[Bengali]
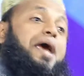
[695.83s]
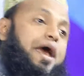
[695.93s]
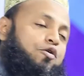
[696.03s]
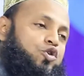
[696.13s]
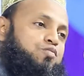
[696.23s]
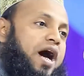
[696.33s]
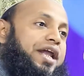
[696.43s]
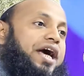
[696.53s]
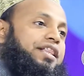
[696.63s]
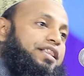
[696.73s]
একুশ
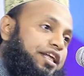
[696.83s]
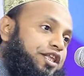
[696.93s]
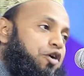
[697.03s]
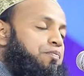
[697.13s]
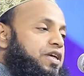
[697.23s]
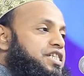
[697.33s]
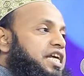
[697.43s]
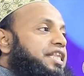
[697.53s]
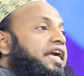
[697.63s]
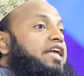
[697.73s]
পাড়ার দ্বিতীয়
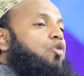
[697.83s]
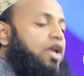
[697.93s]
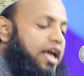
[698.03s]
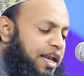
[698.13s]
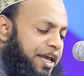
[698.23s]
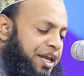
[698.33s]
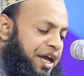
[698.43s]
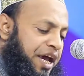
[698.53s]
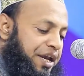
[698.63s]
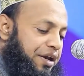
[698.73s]
পৃষ্ঠা থেকে দলিল নিয়ে
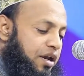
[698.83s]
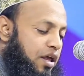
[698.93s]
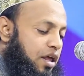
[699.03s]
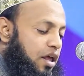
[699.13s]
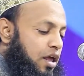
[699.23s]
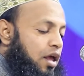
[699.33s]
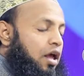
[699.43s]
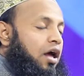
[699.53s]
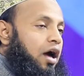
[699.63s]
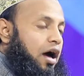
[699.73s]
নেন
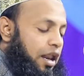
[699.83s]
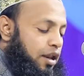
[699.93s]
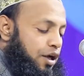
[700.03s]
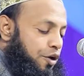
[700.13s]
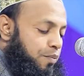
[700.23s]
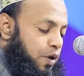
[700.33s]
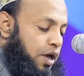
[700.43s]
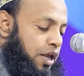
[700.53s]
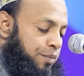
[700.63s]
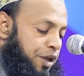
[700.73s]
আল্লাহ রব্বুল
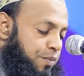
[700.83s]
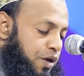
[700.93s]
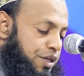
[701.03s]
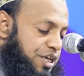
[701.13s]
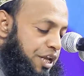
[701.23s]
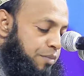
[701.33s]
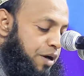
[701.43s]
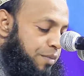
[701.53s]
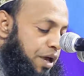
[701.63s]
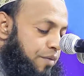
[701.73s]
আলামিন বলেছেন
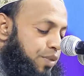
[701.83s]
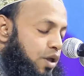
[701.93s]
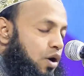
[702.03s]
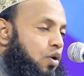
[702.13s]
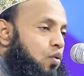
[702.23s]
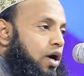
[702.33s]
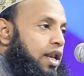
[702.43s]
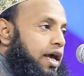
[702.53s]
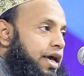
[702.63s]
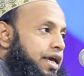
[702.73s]
এইভাবে
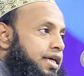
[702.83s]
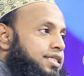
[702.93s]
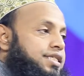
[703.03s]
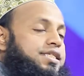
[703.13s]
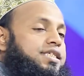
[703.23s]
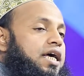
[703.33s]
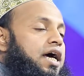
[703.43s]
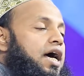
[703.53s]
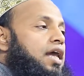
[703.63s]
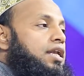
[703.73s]
ওয়ালা ইন
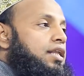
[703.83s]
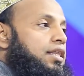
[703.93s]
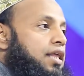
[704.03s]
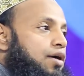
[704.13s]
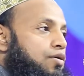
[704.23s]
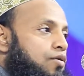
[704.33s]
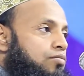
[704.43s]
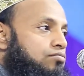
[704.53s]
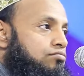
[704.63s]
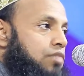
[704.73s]
সাআলতাহুম
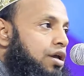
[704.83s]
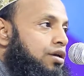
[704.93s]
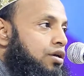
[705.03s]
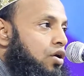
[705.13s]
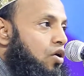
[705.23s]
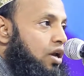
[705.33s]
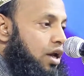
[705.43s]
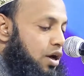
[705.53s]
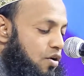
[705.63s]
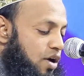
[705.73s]
মান
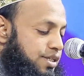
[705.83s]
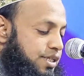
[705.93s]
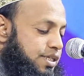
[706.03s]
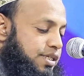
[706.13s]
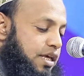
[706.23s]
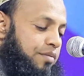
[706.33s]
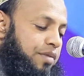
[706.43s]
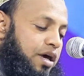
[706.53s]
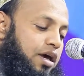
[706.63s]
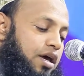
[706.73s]
খালাকাস
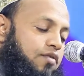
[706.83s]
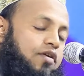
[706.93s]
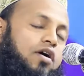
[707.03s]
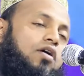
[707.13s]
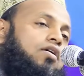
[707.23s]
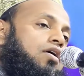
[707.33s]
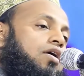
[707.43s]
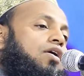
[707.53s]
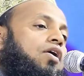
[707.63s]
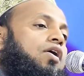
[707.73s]

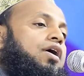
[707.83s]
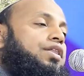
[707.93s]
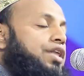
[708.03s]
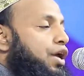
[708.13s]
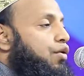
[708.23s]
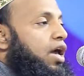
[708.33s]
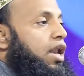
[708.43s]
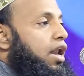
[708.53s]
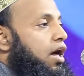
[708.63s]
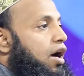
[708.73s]
সামাওয়াতি
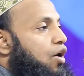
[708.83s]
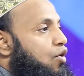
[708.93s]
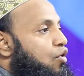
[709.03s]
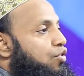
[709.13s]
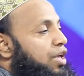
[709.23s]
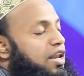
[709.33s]
ওয়াল আরদি